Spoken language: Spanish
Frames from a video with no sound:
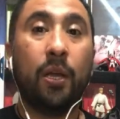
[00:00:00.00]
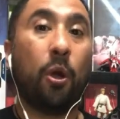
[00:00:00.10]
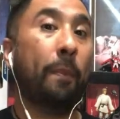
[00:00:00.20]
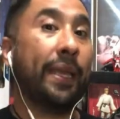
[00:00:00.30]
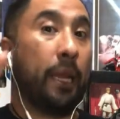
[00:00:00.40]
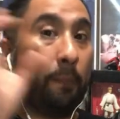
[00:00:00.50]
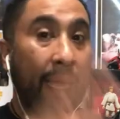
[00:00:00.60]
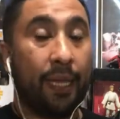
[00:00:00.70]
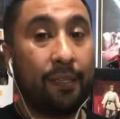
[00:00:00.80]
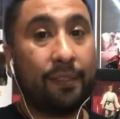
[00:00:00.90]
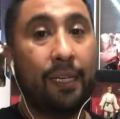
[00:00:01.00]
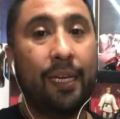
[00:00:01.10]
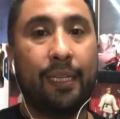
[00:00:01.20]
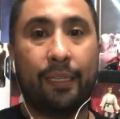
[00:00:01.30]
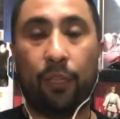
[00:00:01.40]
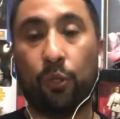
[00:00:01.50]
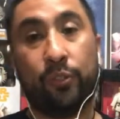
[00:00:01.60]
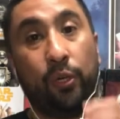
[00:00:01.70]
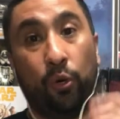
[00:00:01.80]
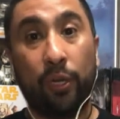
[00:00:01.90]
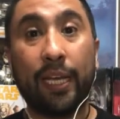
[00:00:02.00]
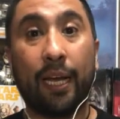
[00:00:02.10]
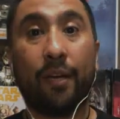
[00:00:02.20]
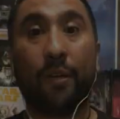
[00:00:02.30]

con Michael Myers, tanto psicológicas